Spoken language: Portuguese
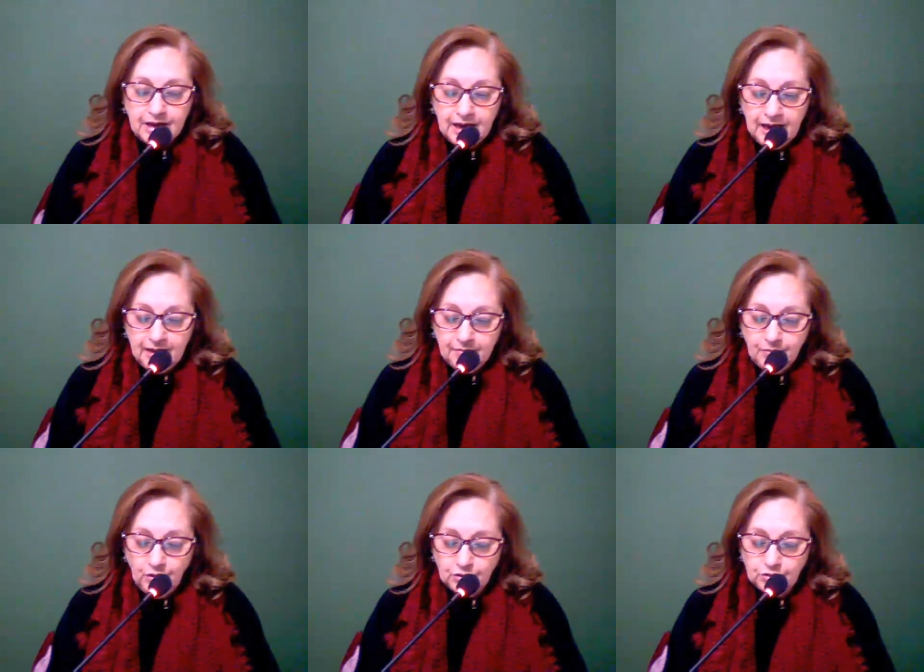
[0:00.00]
É,
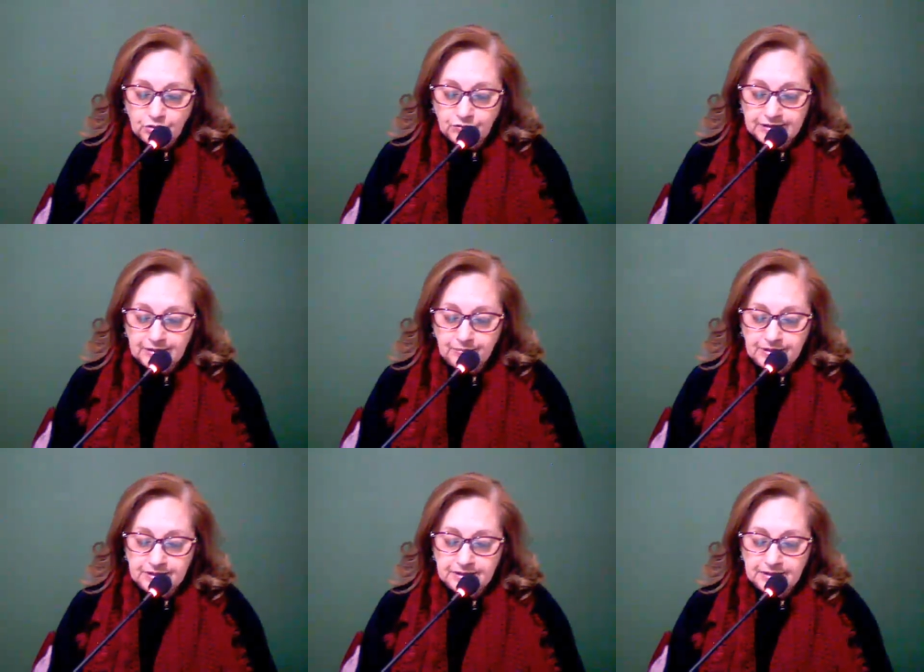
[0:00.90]
Múcios, você
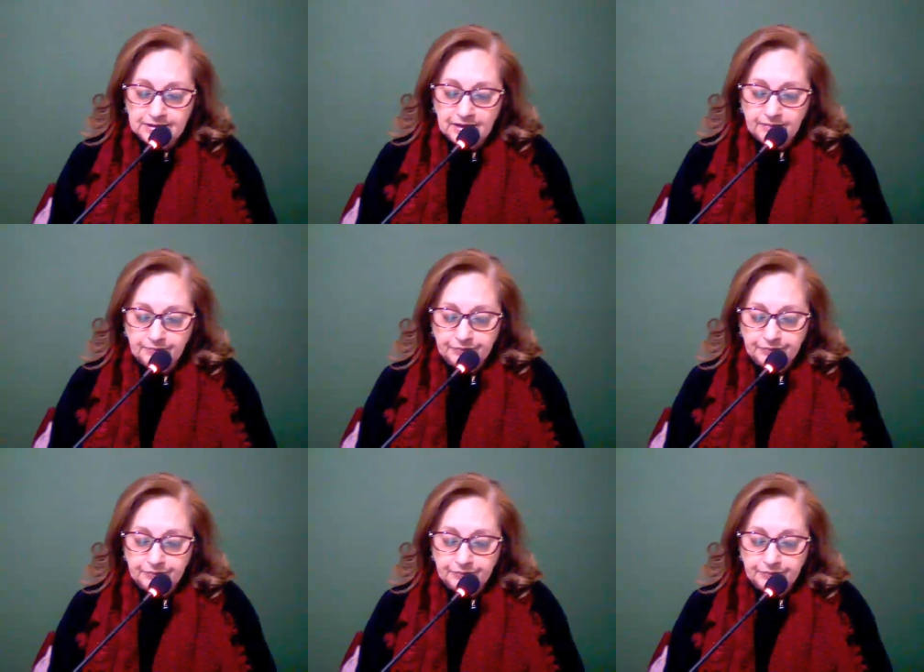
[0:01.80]
precisa,